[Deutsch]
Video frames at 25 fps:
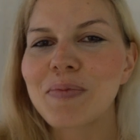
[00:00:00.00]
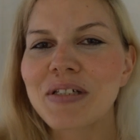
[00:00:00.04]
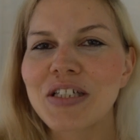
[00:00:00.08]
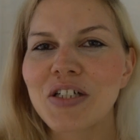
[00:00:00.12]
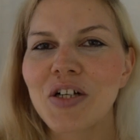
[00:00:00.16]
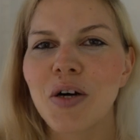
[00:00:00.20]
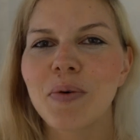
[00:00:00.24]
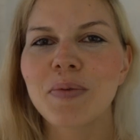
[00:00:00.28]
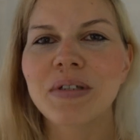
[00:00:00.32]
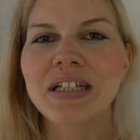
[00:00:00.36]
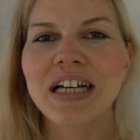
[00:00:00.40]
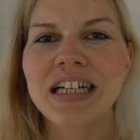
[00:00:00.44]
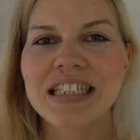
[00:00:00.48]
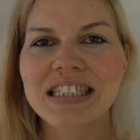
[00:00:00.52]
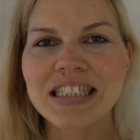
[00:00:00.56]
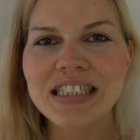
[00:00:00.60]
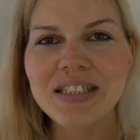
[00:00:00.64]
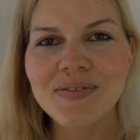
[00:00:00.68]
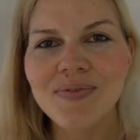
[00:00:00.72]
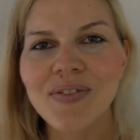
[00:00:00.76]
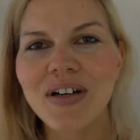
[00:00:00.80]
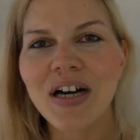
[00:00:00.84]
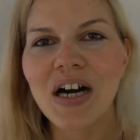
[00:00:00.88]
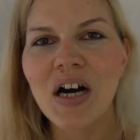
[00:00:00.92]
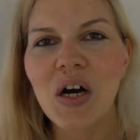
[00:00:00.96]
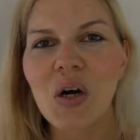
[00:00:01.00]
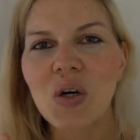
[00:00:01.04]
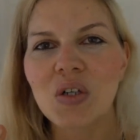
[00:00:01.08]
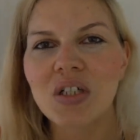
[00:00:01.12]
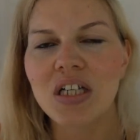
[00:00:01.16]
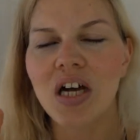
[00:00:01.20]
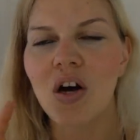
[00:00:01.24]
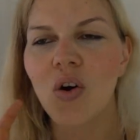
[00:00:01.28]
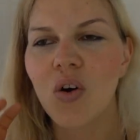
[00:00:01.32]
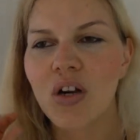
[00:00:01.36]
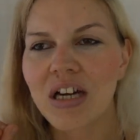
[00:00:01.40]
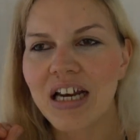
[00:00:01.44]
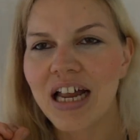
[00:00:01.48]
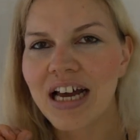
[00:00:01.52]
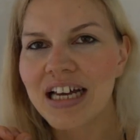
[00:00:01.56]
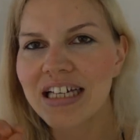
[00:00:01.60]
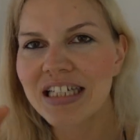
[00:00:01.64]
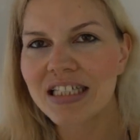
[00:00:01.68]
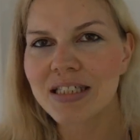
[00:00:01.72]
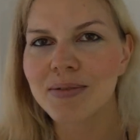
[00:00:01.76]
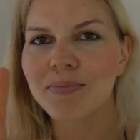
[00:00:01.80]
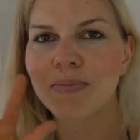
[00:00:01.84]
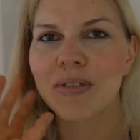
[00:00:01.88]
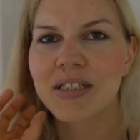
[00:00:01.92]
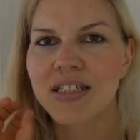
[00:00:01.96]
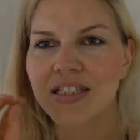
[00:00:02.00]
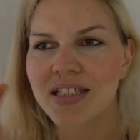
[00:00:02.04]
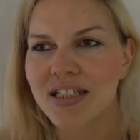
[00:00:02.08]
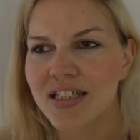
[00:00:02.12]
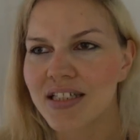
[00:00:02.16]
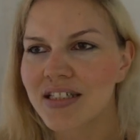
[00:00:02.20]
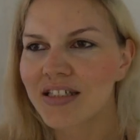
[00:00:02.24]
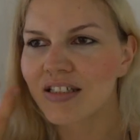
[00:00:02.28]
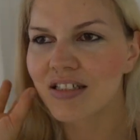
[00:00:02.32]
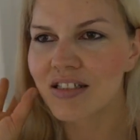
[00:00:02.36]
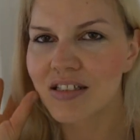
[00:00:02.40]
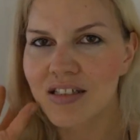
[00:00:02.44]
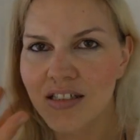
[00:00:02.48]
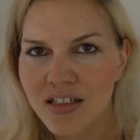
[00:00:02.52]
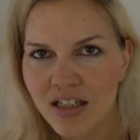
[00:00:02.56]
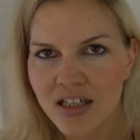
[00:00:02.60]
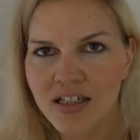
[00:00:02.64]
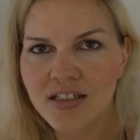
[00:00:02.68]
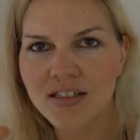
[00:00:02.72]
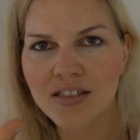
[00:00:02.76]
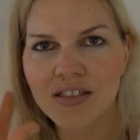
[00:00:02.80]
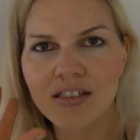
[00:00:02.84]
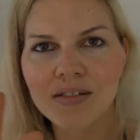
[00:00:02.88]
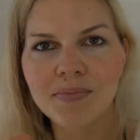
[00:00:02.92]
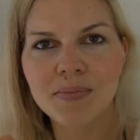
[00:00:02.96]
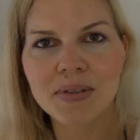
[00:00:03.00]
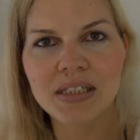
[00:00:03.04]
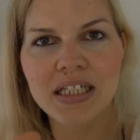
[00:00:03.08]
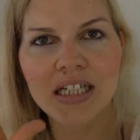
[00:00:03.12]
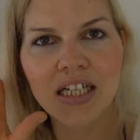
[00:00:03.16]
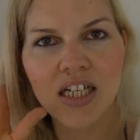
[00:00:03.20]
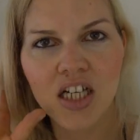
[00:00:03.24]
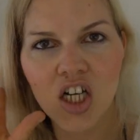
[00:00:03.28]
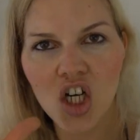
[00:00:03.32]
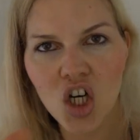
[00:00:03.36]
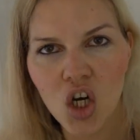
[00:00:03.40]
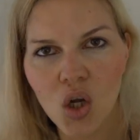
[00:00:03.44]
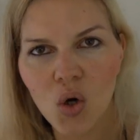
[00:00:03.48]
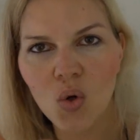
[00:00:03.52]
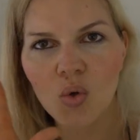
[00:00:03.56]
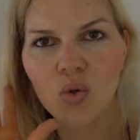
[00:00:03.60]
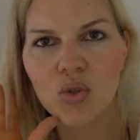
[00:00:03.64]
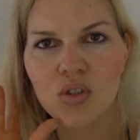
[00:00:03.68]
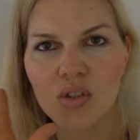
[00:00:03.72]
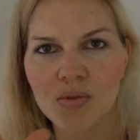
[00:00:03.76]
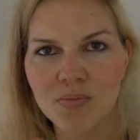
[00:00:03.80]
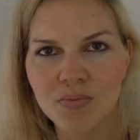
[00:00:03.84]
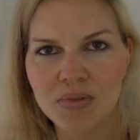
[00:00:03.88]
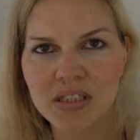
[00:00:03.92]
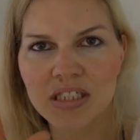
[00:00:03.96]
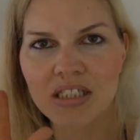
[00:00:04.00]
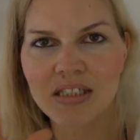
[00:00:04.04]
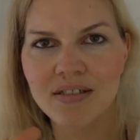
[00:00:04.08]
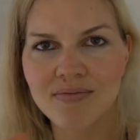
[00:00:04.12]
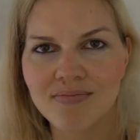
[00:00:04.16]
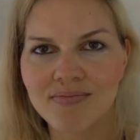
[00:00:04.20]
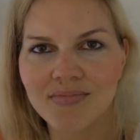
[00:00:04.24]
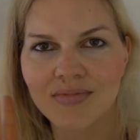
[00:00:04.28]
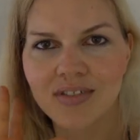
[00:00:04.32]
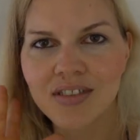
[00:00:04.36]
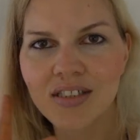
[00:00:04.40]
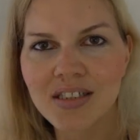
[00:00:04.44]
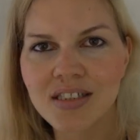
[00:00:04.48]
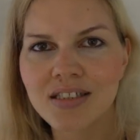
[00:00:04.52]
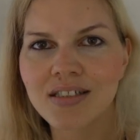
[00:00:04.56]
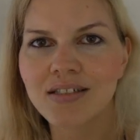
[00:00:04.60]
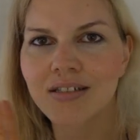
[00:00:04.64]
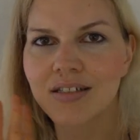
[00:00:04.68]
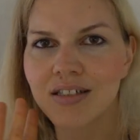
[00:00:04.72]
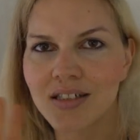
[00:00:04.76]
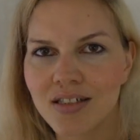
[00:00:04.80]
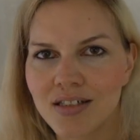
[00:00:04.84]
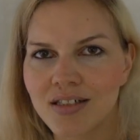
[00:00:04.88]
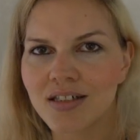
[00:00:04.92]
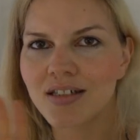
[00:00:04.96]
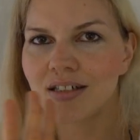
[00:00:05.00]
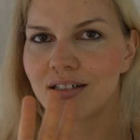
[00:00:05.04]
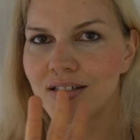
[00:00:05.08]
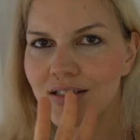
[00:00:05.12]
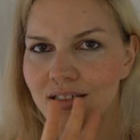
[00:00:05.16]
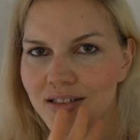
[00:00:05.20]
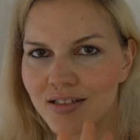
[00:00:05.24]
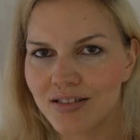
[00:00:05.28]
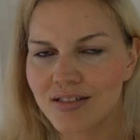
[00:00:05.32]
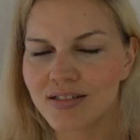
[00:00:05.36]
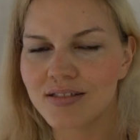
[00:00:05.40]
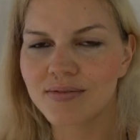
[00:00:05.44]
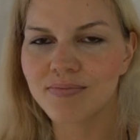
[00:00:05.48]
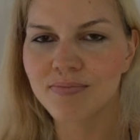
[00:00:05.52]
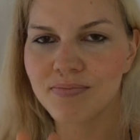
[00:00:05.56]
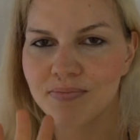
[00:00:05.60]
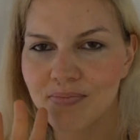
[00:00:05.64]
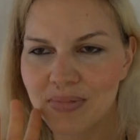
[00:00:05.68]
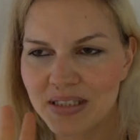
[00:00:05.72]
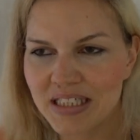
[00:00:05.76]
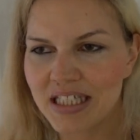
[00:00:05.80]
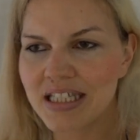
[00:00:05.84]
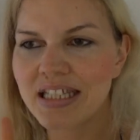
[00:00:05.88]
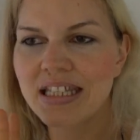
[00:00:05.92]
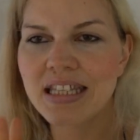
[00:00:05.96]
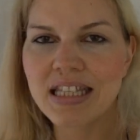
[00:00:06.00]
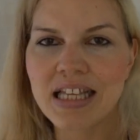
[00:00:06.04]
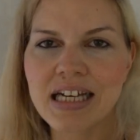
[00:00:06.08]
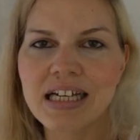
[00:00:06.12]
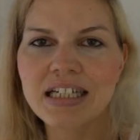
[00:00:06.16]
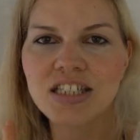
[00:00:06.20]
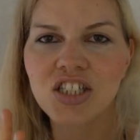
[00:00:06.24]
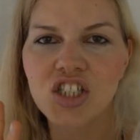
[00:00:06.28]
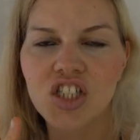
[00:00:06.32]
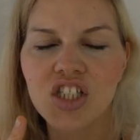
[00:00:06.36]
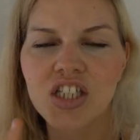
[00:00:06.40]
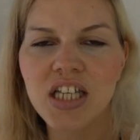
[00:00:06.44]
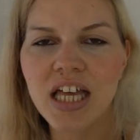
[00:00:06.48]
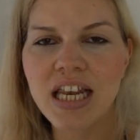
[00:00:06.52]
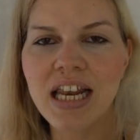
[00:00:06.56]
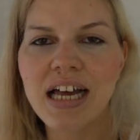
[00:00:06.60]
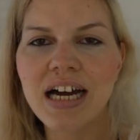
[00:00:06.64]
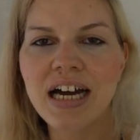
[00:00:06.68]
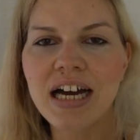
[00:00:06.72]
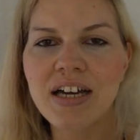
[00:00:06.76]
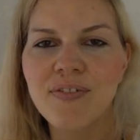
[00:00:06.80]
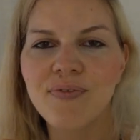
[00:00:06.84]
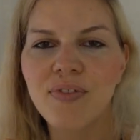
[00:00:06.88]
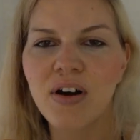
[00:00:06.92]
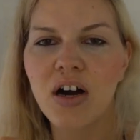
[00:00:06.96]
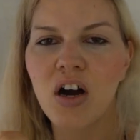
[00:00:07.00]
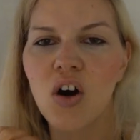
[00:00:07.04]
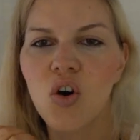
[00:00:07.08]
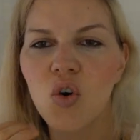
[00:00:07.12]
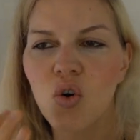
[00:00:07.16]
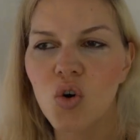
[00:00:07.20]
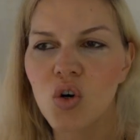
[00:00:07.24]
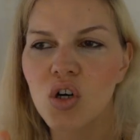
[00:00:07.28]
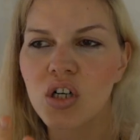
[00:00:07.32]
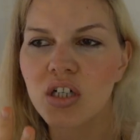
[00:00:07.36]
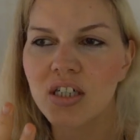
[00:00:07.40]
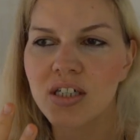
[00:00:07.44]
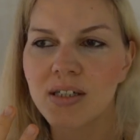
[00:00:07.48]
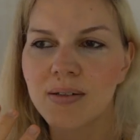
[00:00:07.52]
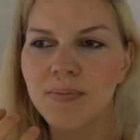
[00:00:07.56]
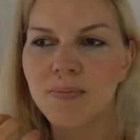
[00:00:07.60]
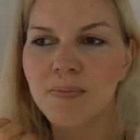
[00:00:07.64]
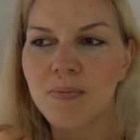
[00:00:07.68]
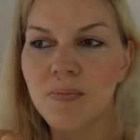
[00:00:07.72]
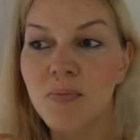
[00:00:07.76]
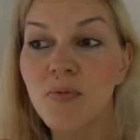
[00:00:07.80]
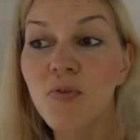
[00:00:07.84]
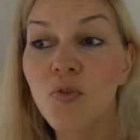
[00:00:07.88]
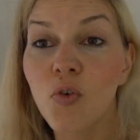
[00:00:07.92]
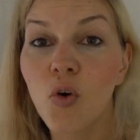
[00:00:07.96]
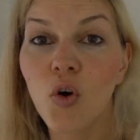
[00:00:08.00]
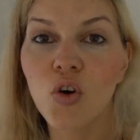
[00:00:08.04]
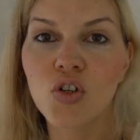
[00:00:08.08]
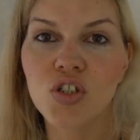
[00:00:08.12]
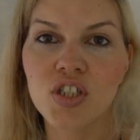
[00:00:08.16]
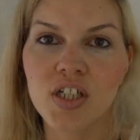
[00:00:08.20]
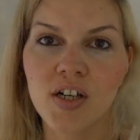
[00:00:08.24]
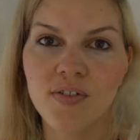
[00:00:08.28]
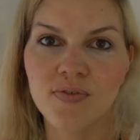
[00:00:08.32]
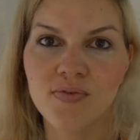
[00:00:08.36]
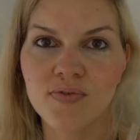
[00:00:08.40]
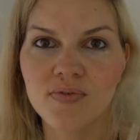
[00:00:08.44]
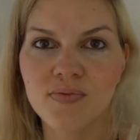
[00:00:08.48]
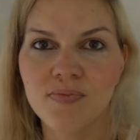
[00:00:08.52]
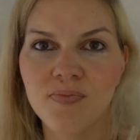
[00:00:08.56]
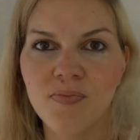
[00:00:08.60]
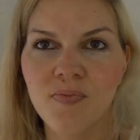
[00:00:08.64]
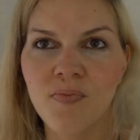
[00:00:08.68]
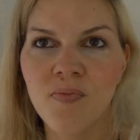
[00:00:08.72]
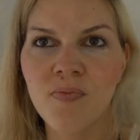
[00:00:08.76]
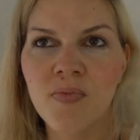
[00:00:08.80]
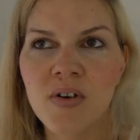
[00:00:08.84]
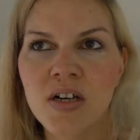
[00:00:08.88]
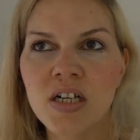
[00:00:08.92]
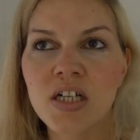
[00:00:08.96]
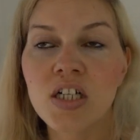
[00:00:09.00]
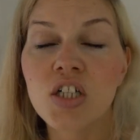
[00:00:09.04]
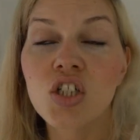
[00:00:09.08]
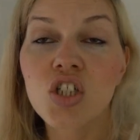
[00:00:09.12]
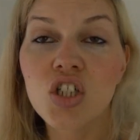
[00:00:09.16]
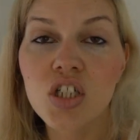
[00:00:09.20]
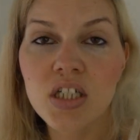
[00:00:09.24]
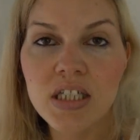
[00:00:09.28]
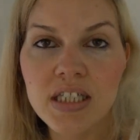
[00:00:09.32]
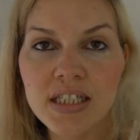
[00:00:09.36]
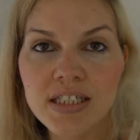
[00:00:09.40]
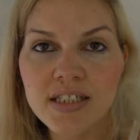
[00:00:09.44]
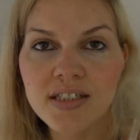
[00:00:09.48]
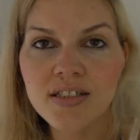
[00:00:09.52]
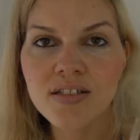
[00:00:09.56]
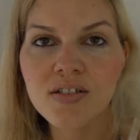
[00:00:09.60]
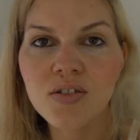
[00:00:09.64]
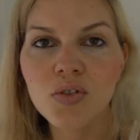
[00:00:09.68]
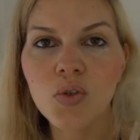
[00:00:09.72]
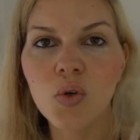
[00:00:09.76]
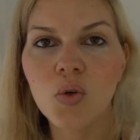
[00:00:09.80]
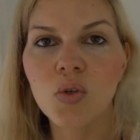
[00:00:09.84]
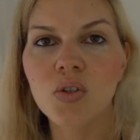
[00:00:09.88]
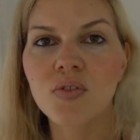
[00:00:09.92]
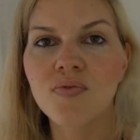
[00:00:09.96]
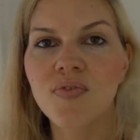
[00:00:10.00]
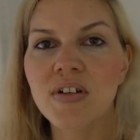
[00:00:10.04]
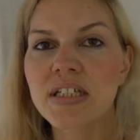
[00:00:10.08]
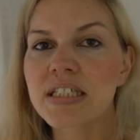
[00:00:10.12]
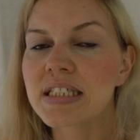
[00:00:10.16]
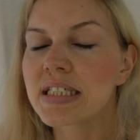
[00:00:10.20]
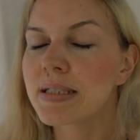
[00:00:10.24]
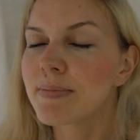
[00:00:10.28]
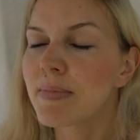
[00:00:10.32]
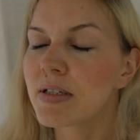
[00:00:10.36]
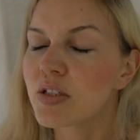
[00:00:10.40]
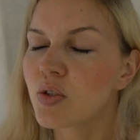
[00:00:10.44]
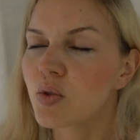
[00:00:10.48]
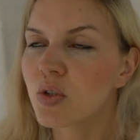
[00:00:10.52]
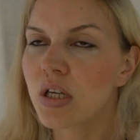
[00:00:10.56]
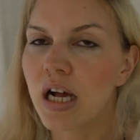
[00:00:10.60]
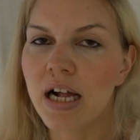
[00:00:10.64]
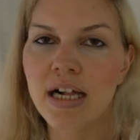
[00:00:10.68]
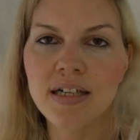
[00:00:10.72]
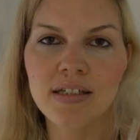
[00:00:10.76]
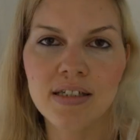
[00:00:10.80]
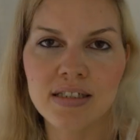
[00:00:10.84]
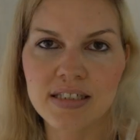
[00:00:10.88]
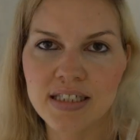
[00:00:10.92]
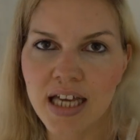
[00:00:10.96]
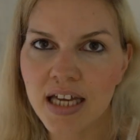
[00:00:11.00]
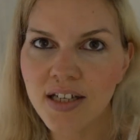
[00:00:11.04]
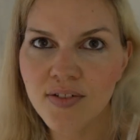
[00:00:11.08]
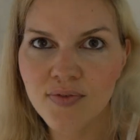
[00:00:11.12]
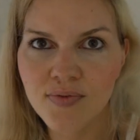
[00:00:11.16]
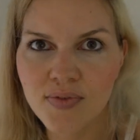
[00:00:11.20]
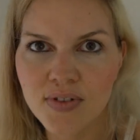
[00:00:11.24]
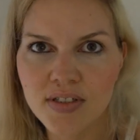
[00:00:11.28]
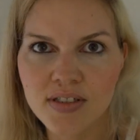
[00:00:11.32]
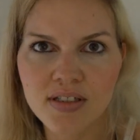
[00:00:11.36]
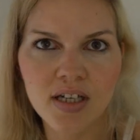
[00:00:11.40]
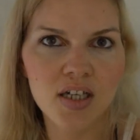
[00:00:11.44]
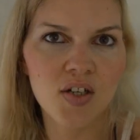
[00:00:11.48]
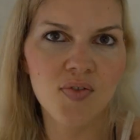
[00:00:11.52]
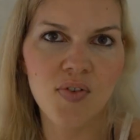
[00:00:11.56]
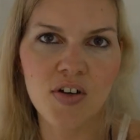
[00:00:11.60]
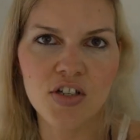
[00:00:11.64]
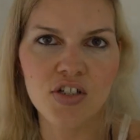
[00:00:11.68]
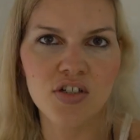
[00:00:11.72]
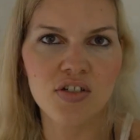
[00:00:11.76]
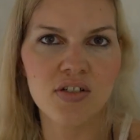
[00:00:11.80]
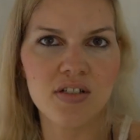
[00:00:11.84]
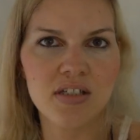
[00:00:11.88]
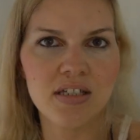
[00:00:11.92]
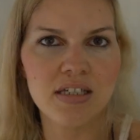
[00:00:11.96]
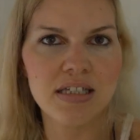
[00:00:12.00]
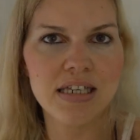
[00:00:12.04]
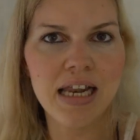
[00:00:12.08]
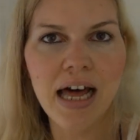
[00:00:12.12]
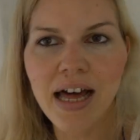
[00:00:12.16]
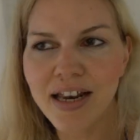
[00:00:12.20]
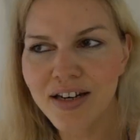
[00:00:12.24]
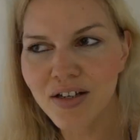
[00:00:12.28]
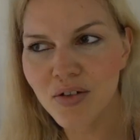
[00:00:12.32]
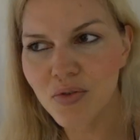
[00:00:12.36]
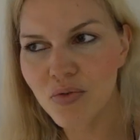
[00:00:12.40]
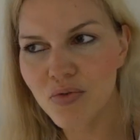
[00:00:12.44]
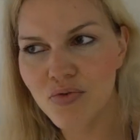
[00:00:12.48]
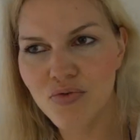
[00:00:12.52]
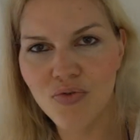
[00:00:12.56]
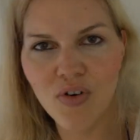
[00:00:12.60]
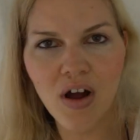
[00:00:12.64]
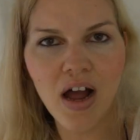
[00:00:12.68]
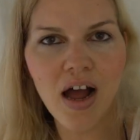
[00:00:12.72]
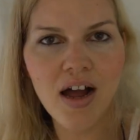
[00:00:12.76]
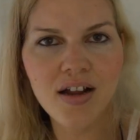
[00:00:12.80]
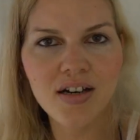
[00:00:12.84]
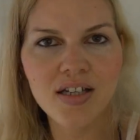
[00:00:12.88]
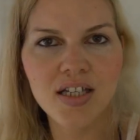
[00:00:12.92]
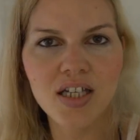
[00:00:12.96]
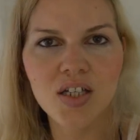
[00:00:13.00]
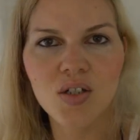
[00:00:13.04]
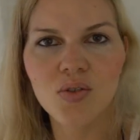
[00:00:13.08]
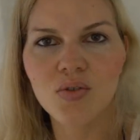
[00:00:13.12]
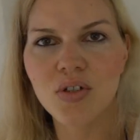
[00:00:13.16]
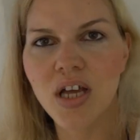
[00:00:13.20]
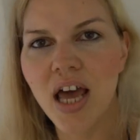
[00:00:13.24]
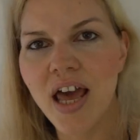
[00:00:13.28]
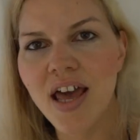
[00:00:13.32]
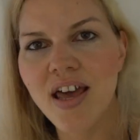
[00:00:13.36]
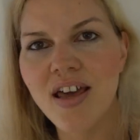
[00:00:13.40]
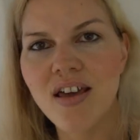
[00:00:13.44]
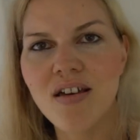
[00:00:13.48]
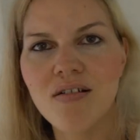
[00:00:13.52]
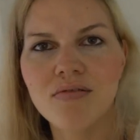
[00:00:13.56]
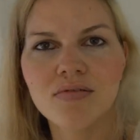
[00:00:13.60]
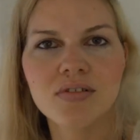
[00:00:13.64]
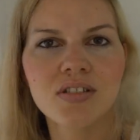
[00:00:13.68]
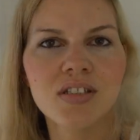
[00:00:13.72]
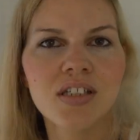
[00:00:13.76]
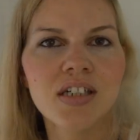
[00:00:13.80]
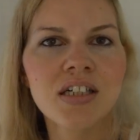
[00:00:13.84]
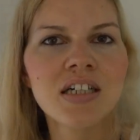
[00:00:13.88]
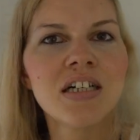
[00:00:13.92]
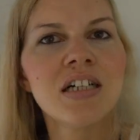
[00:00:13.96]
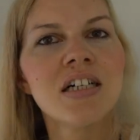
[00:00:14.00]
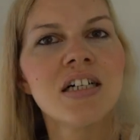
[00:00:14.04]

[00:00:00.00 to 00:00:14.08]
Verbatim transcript: ein bisschen kommunikativer und auch gleich ein bisschen, ne, ein bisschen close und ein bisschen äh, bisschen schneller einfach auch ähm, Freundschaften schließen. Und wenn sie jemanden total interessant finden, dann quatschen sie den an und fragen den und hey und